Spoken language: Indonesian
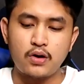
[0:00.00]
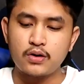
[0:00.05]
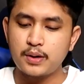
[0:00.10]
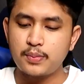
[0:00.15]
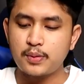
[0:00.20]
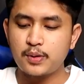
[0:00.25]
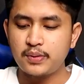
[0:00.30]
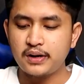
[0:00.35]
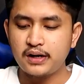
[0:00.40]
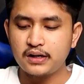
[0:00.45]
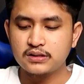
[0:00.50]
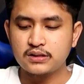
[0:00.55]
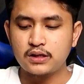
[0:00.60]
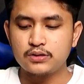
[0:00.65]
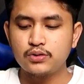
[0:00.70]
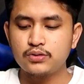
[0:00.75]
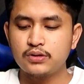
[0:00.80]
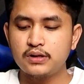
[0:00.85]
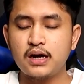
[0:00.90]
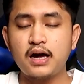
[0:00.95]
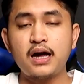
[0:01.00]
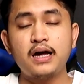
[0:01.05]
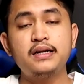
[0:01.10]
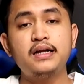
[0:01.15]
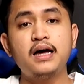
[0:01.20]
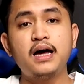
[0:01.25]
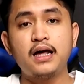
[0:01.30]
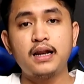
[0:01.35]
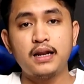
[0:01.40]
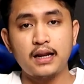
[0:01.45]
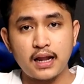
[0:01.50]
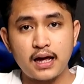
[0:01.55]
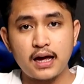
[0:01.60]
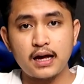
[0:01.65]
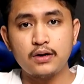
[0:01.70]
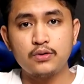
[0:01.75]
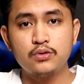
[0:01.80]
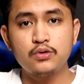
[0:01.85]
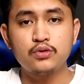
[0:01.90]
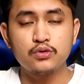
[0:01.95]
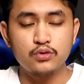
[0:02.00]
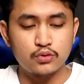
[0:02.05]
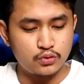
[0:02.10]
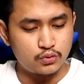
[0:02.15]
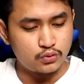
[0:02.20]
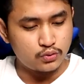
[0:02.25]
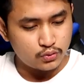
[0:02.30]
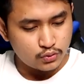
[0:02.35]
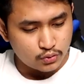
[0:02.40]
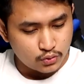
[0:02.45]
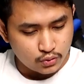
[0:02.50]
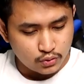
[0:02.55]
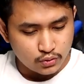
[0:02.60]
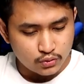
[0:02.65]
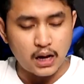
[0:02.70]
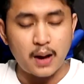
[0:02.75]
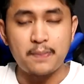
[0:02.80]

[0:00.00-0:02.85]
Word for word: Oke, perbedaan selanjutnya adalah untuk